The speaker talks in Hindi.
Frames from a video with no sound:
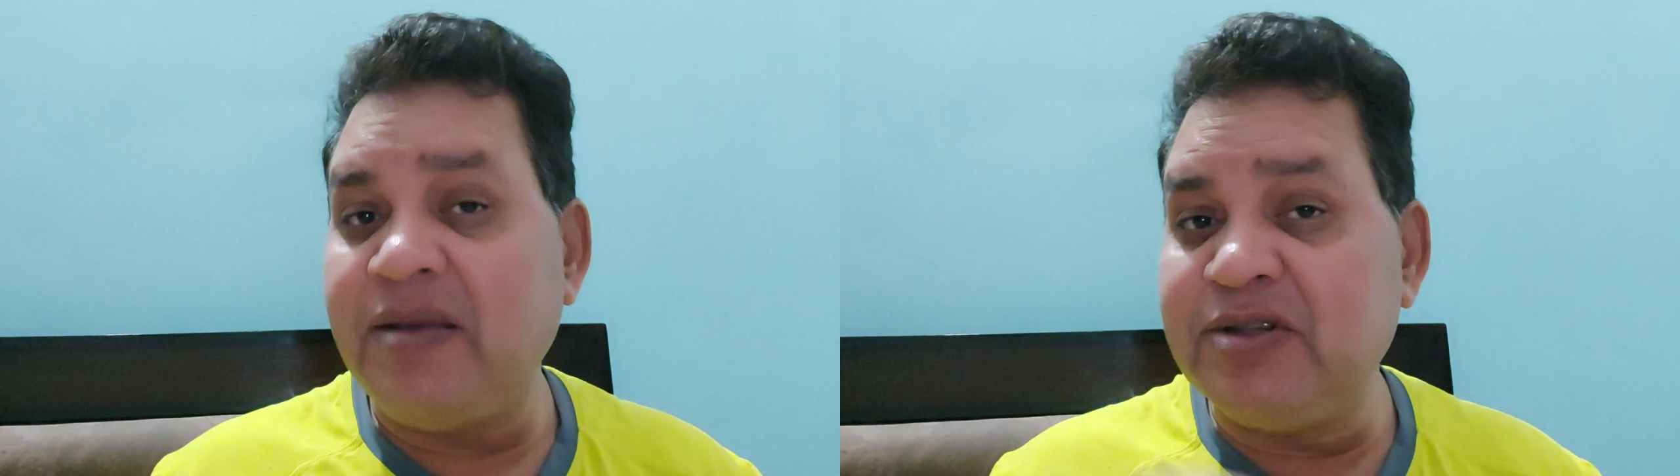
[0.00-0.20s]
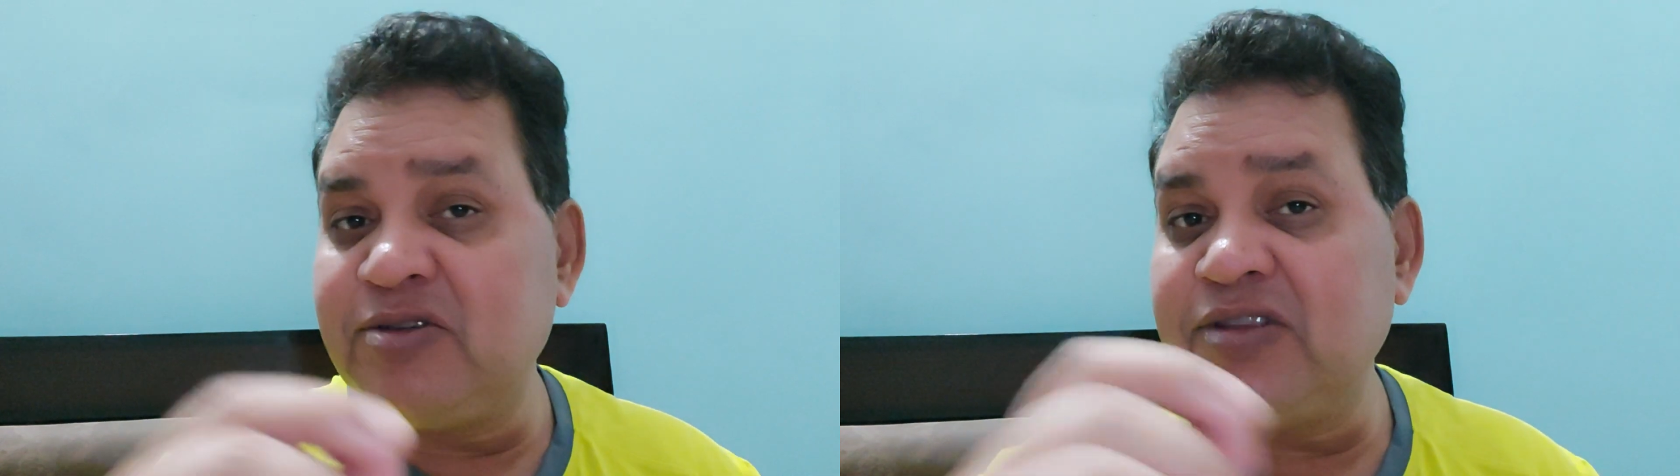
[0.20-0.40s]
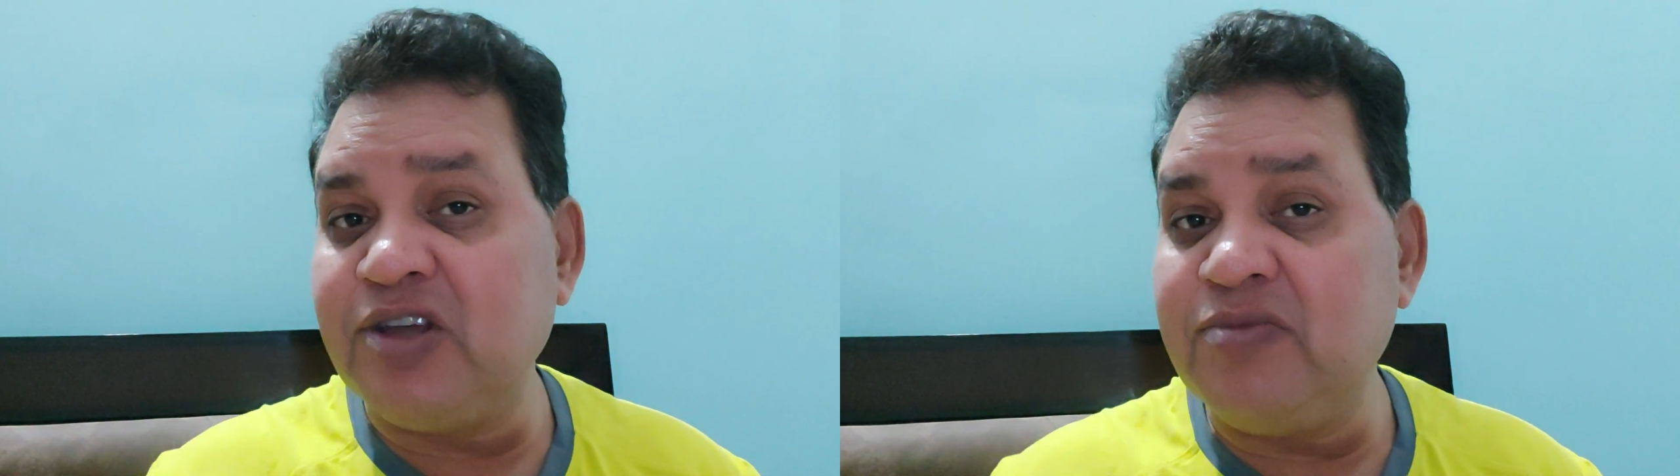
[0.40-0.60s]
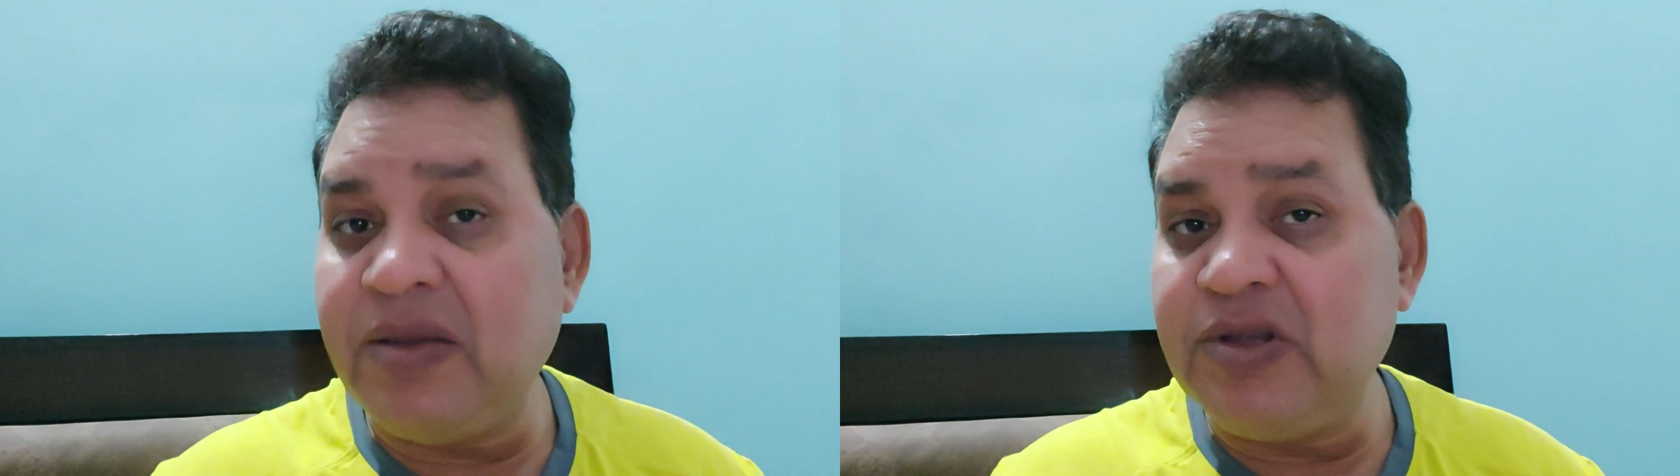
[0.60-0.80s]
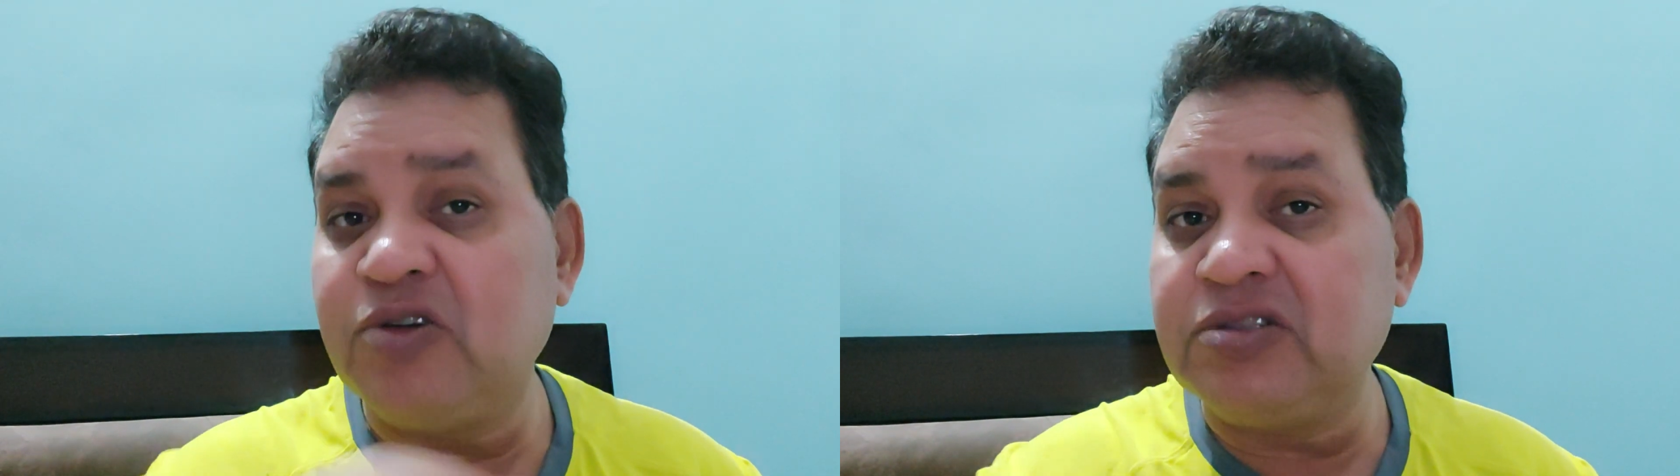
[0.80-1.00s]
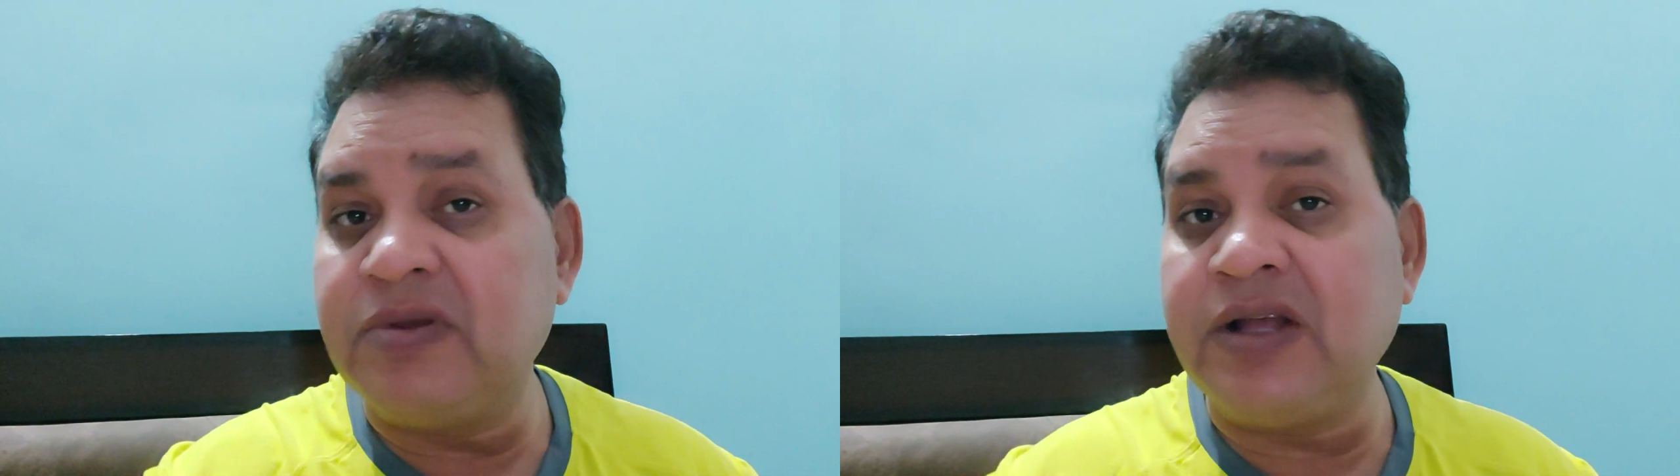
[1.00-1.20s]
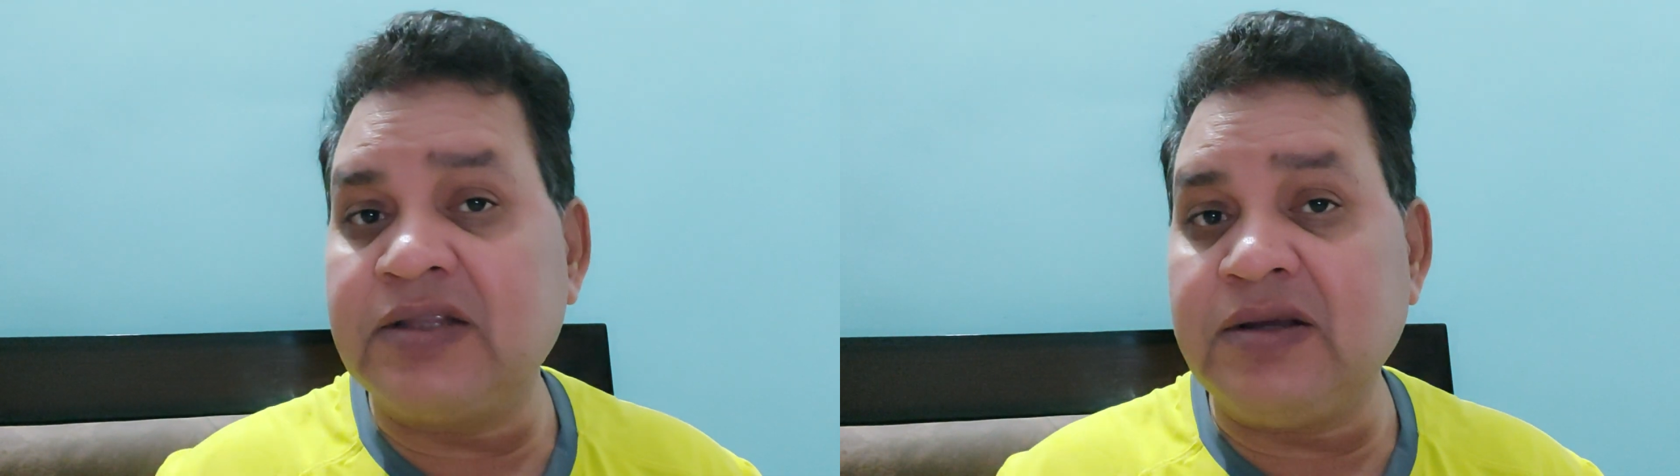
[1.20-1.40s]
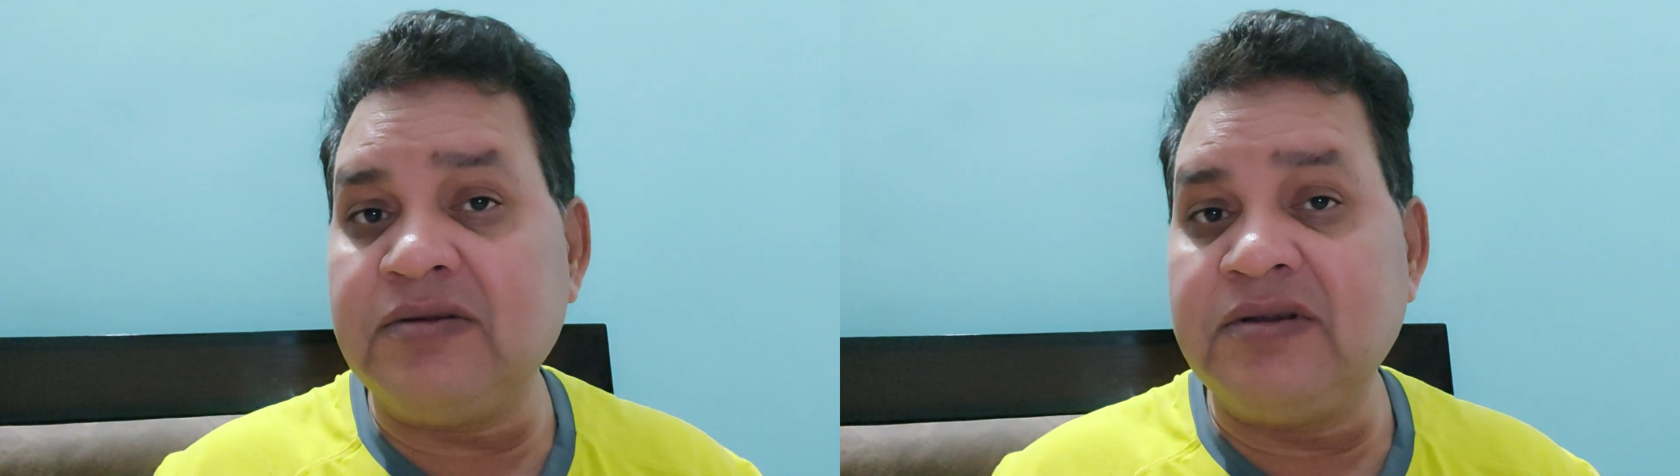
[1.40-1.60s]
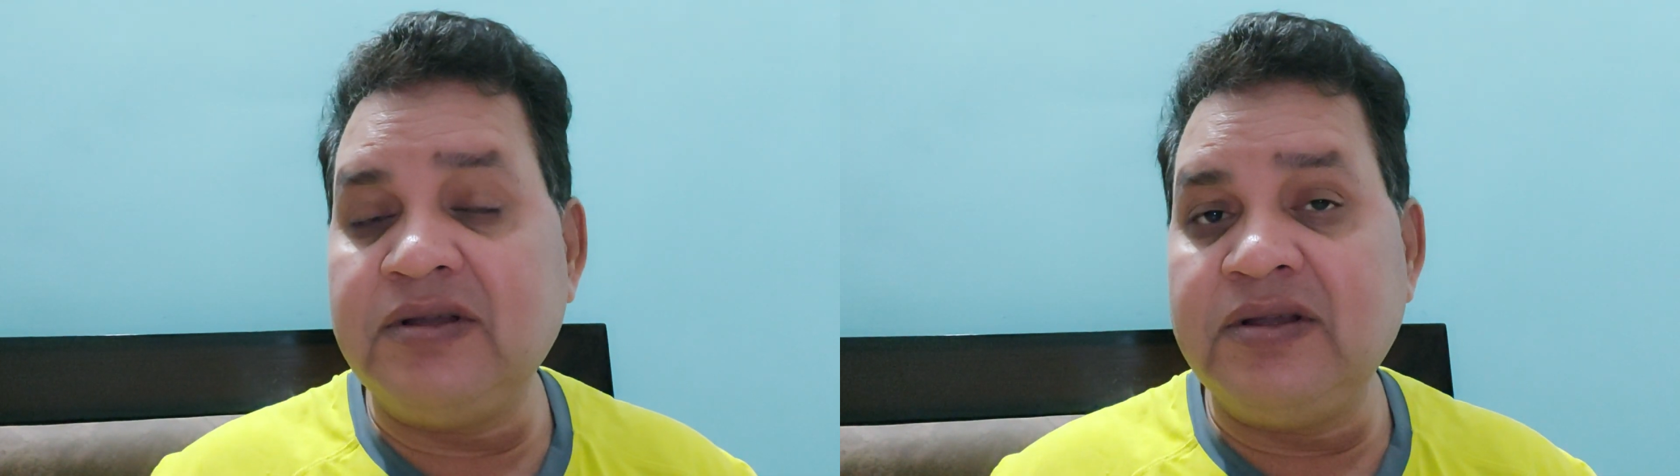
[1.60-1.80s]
मैं भी सुनता हूँ मैं भी नोट्स बनाता हूँ